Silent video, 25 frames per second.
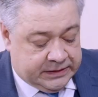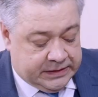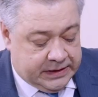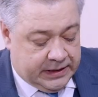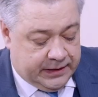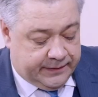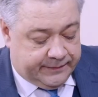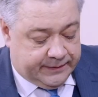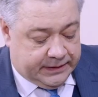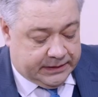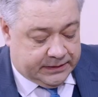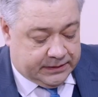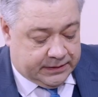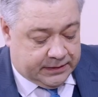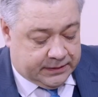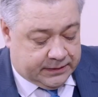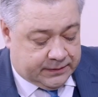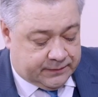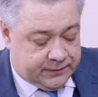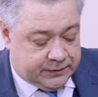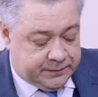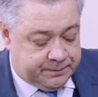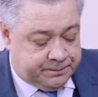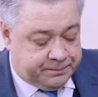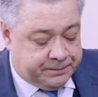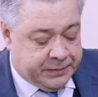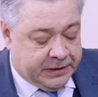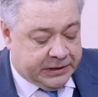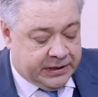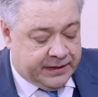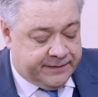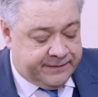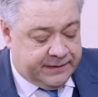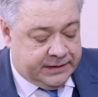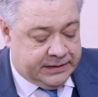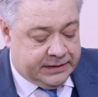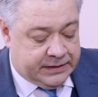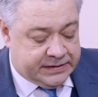Наталья Ивановна, вот
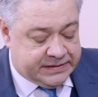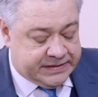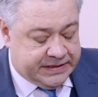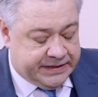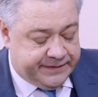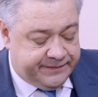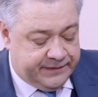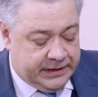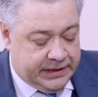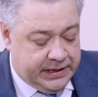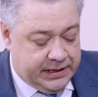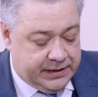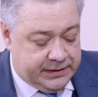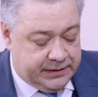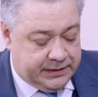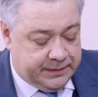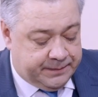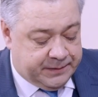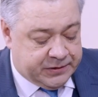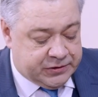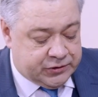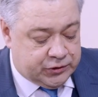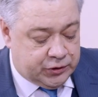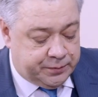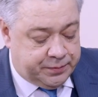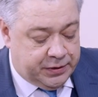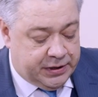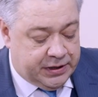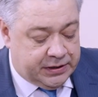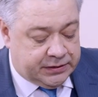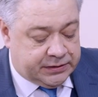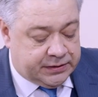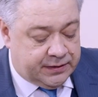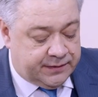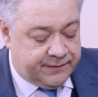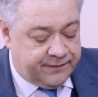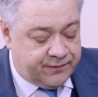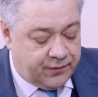половина заявлений
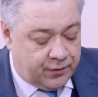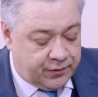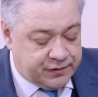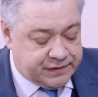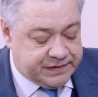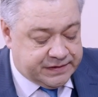поступает в